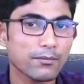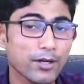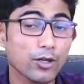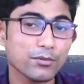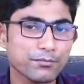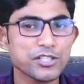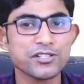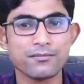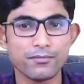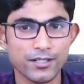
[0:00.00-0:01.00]
নাম্বার হবে বিশ
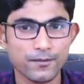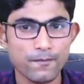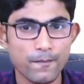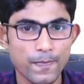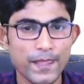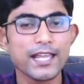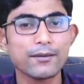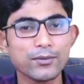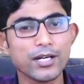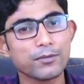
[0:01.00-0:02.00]
নাম্বার
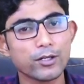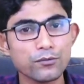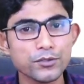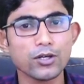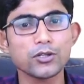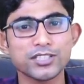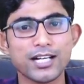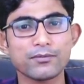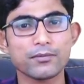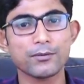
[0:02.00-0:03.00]
এভাবে আমরা খুব সহজে
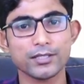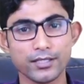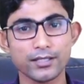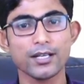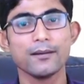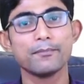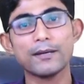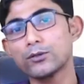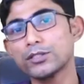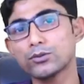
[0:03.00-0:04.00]
আমাদের
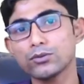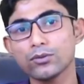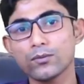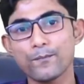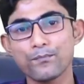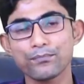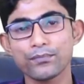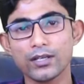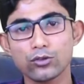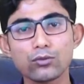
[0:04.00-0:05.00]
ব্যবহৃত
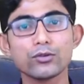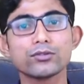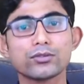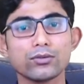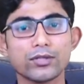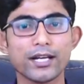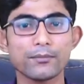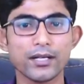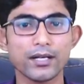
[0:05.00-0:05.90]
গ্লোবিউলসগুলোকে আমরা